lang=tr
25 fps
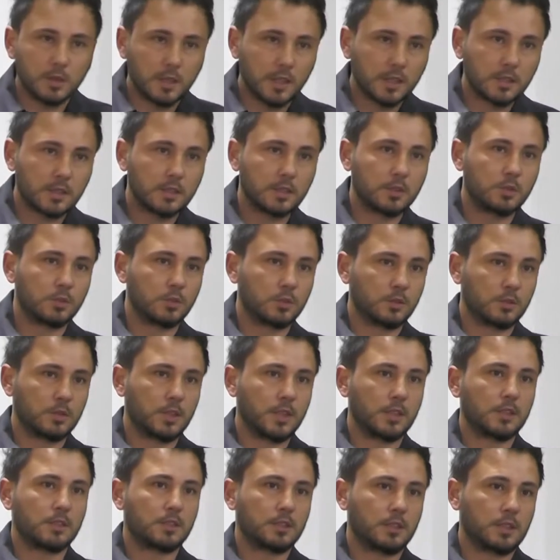olarak iyi
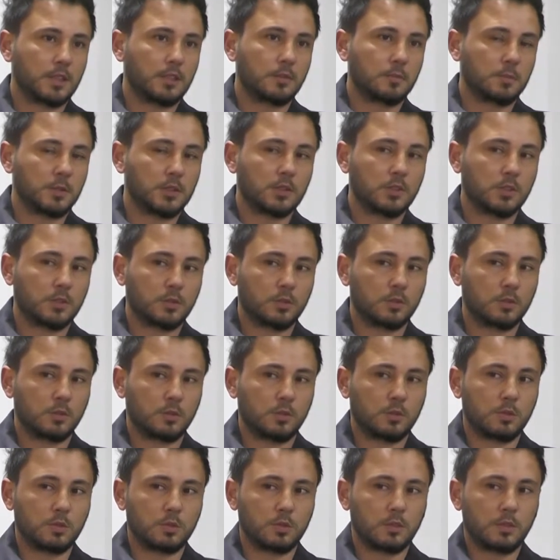ürünler satmaya
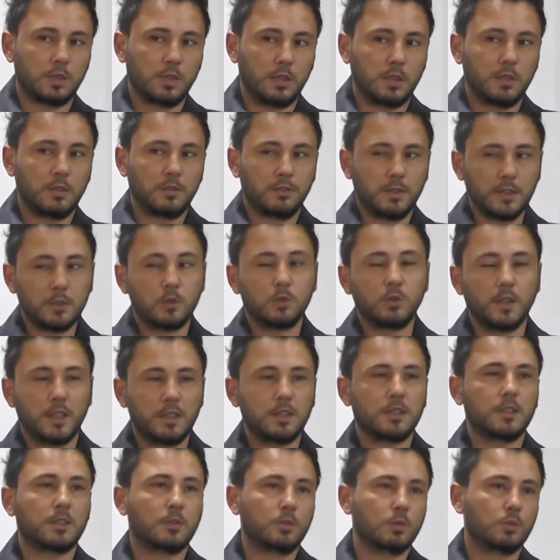çalışıyoruz ve
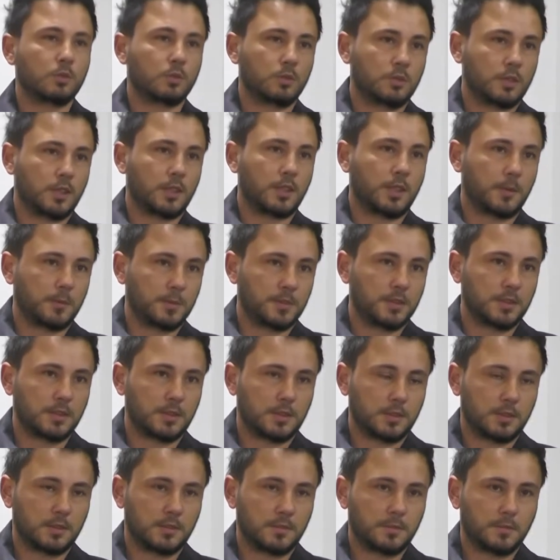güvenlikli ürünler hepsi.
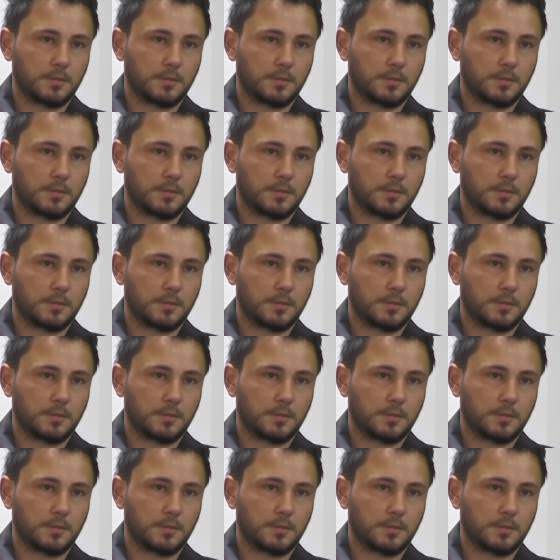Evet,